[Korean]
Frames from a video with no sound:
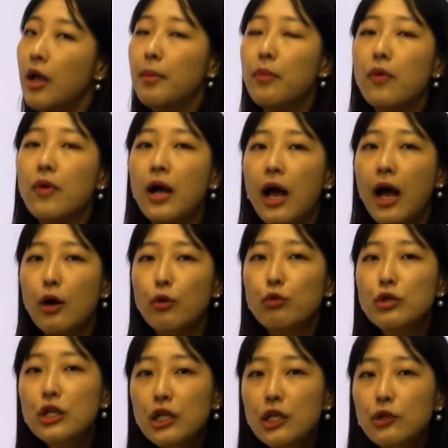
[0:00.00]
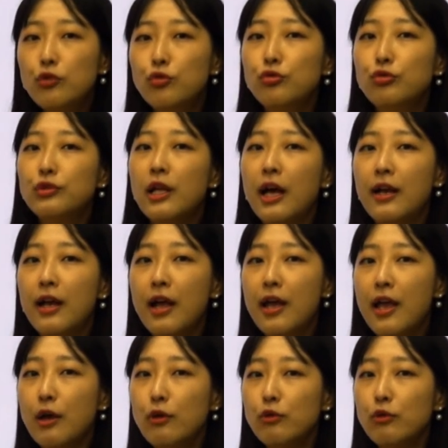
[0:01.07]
뭔가 아 우리 두 나라의